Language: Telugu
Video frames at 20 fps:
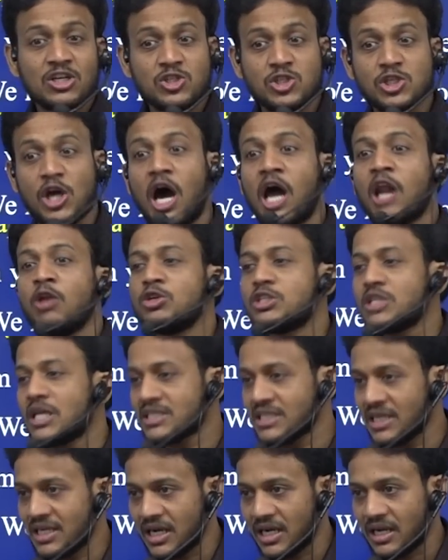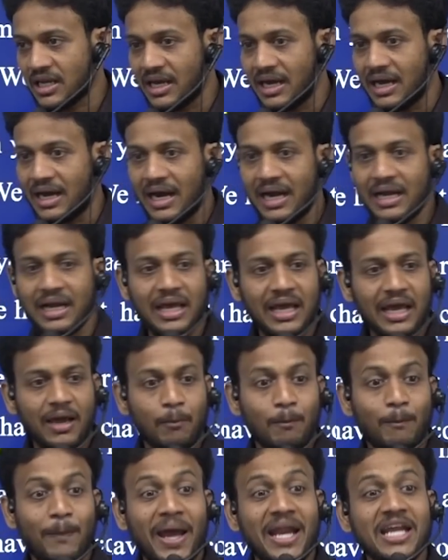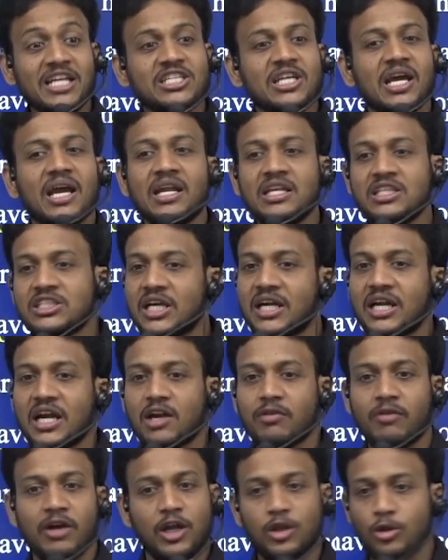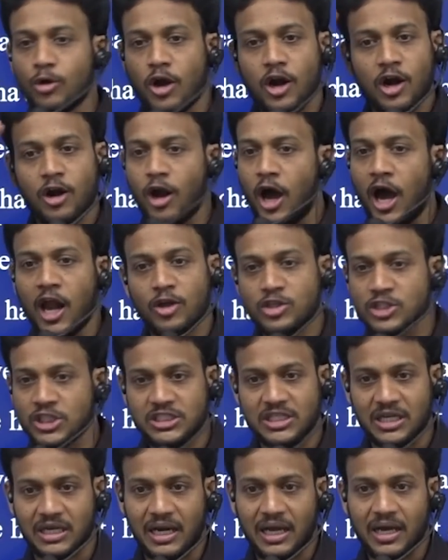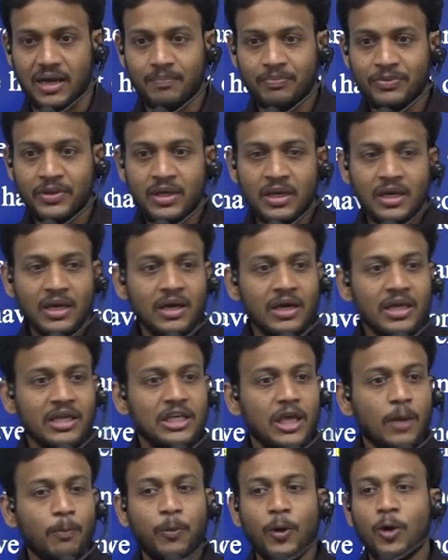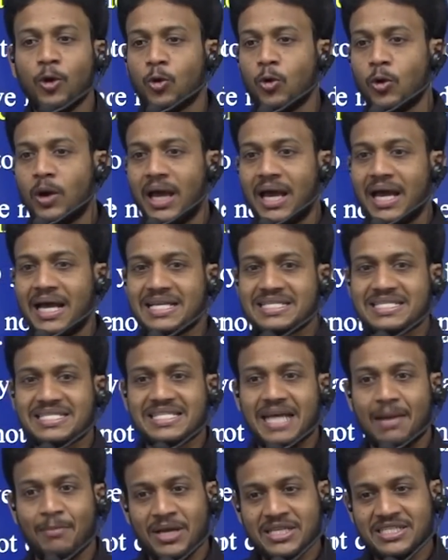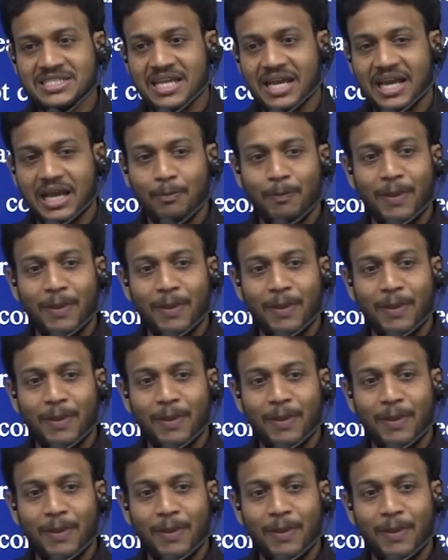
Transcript: సాల్వ్ చేసేటట్టుగా అంటే పరిష్కరించేటటువంటి ధోరణిలో ఆలోచించట్లా ఎప్పుడు కూడా సమస్యకి